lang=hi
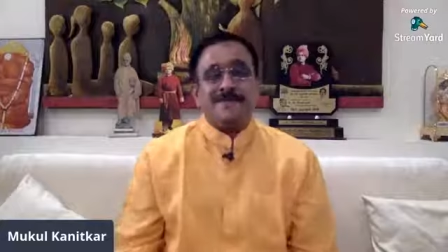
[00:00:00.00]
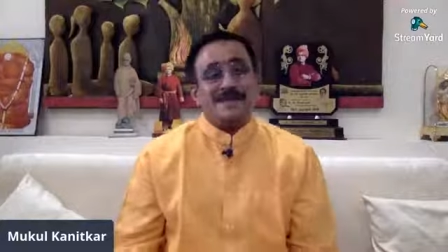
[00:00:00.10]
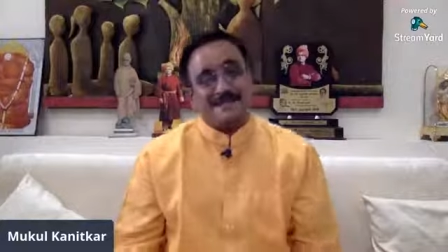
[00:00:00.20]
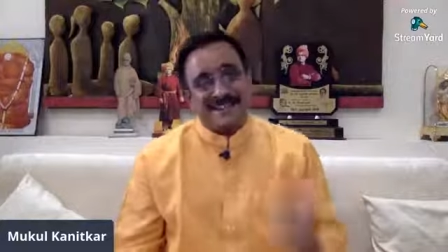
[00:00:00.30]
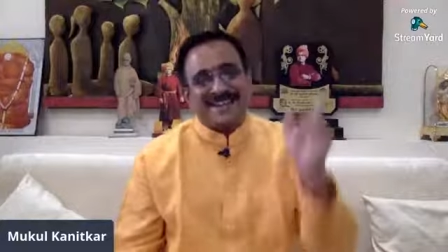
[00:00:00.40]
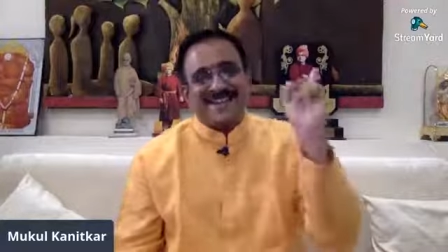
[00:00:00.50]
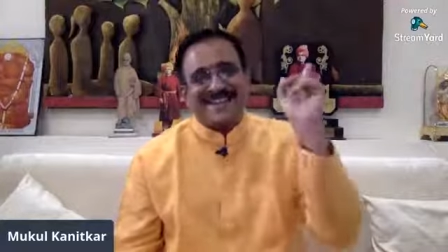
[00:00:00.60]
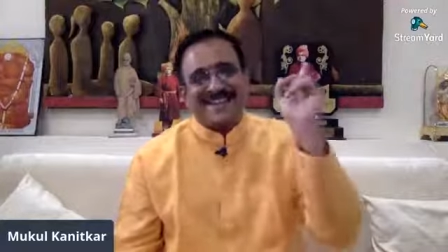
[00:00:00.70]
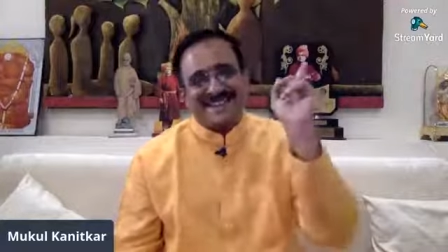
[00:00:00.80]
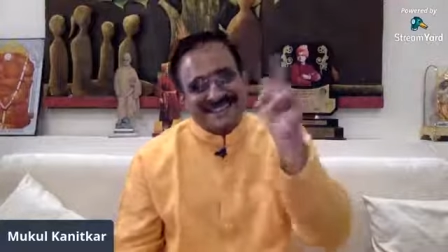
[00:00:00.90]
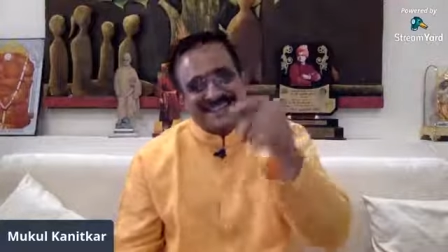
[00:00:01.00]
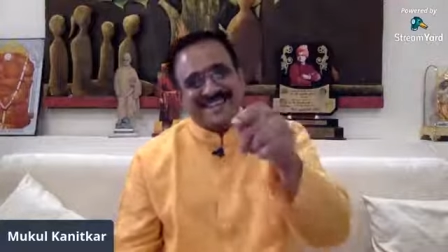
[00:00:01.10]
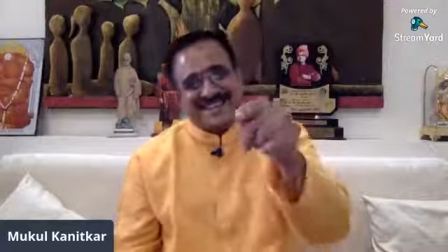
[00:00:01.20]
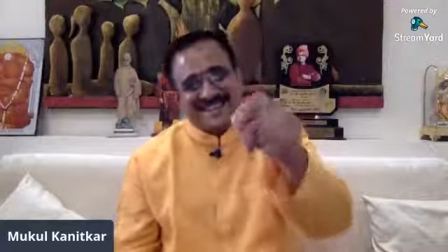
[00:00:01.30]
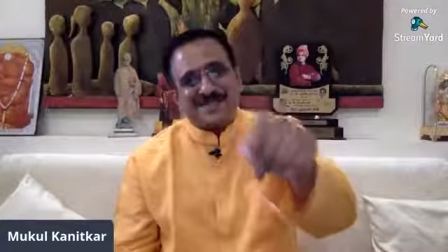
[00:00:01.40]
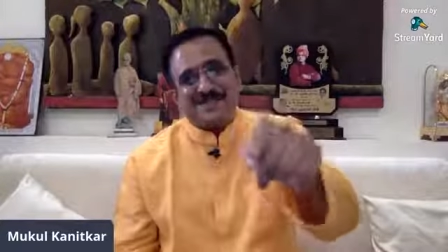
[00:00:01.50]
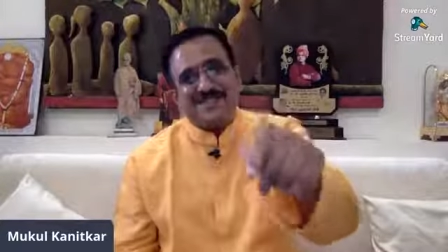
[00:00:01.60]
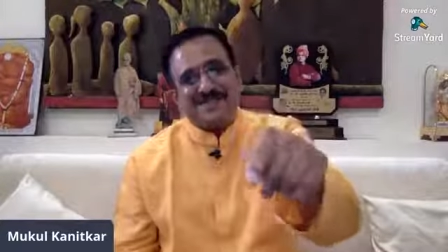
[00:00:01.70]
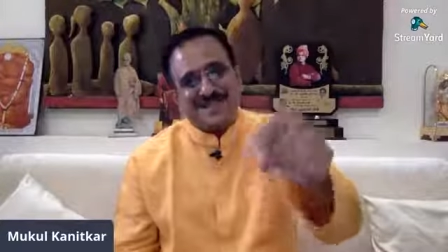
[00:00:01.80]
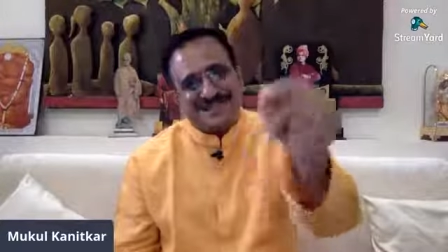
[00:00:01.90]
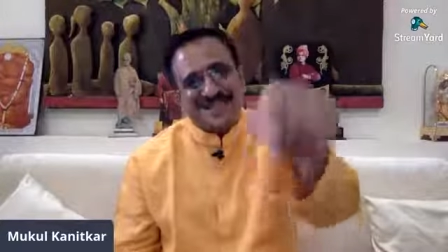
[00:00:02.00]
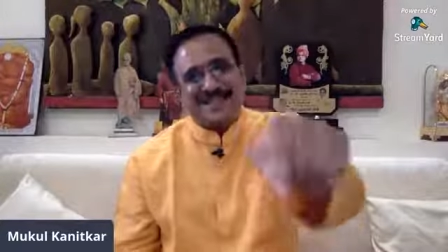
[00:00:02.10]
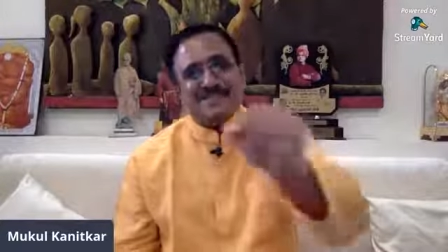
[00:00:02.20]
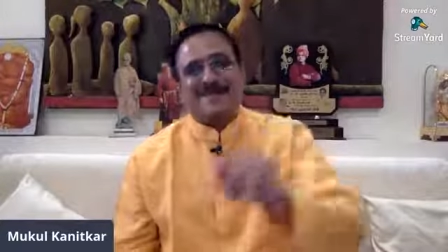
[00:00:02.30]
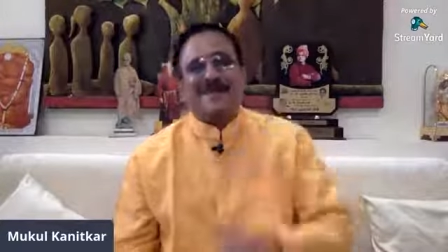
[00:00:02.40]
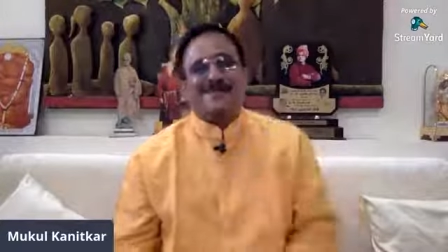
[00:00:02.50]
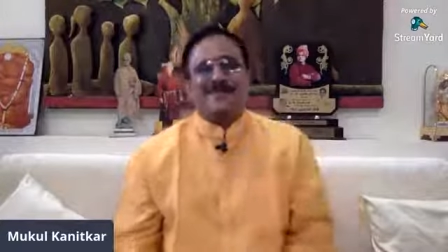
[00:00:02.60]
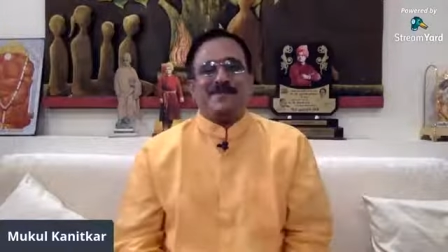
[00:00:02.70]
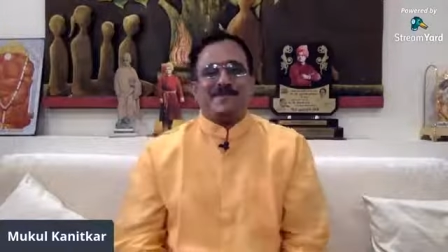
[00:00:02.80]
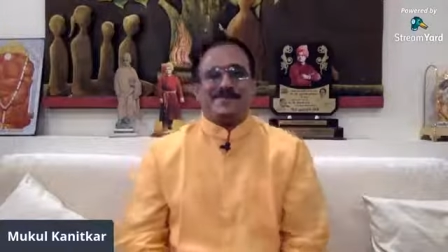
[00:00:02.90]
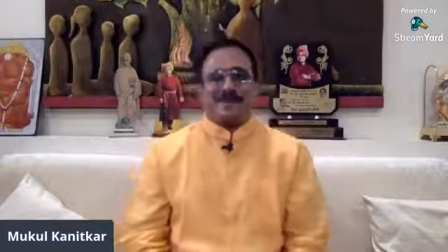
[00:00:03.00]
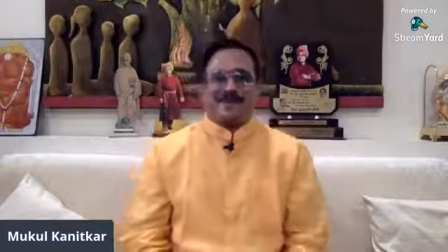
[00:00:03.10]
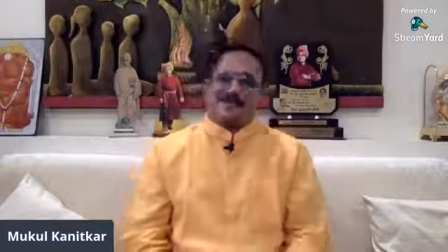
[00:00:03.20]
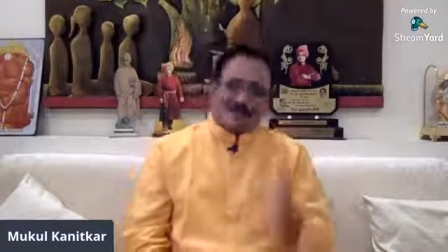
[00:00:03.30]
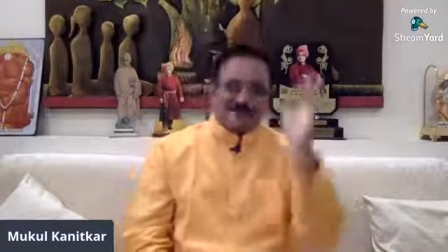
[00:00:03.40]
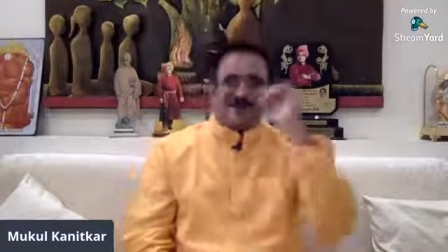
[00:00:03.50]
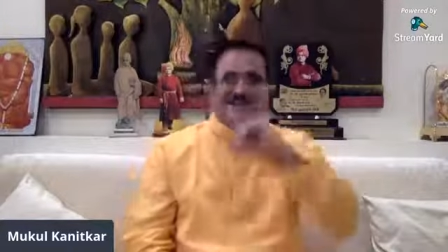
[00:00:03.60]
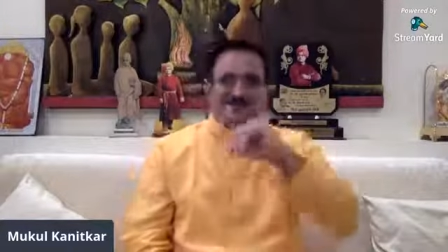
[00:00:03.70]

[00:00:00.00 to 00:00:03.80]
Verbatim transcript: बाद में जाकर के नरेंद्र ने इसको साबित किया कि पत्थर में भी भगवान होता है वो अलग